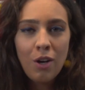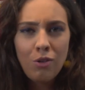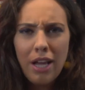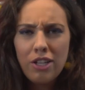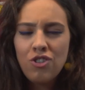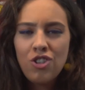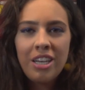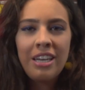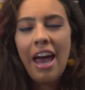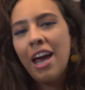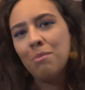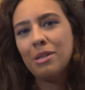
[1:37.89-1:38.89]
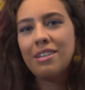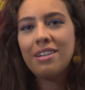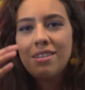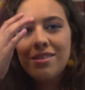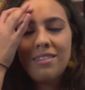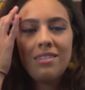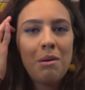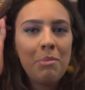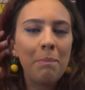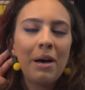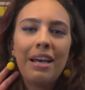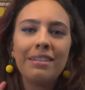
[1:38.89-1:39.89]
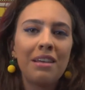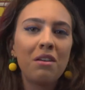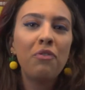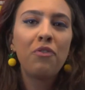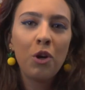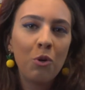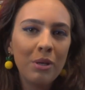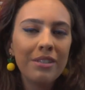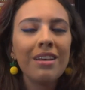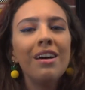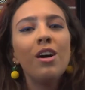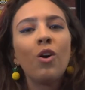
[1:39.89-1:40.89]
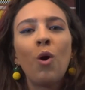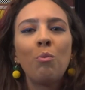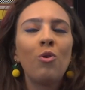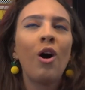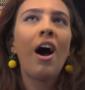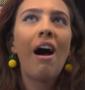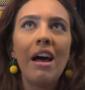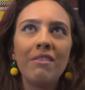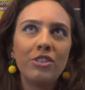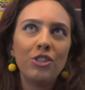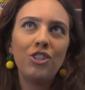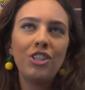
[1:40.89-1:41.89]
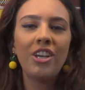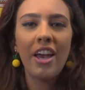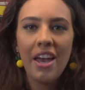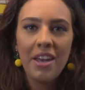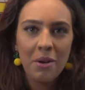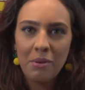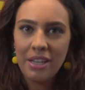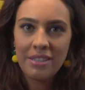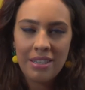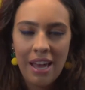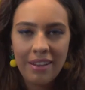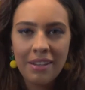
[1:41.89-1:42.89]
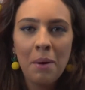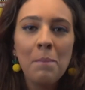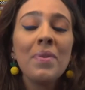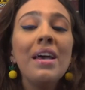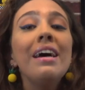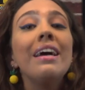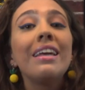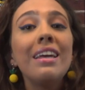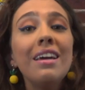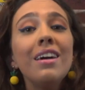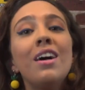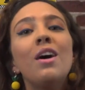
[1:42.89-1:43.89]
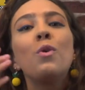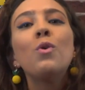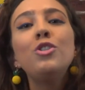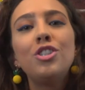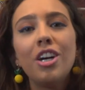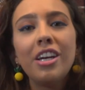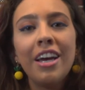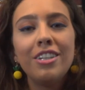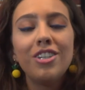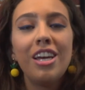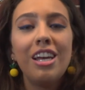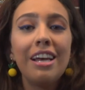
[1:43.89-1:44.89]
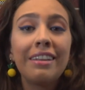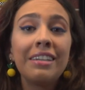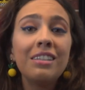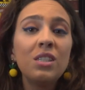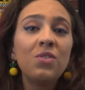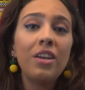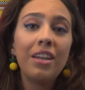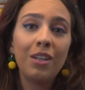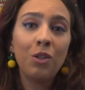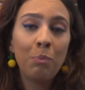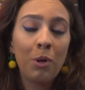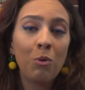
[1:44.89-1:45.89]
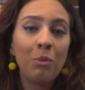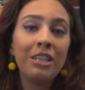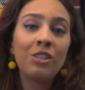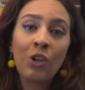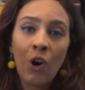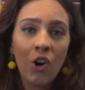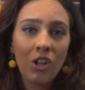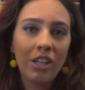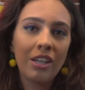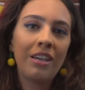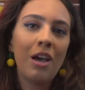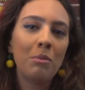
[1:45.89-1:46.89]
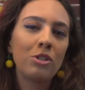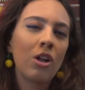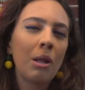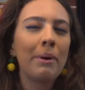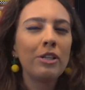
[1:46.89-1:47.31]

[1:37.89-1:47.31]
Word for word: faculdades chiquérrimas, dessas que sempre aparecem em filmes, como Harvard, Yale e etc. E o Jughead, ele é transferido para uma escola, que é uma escola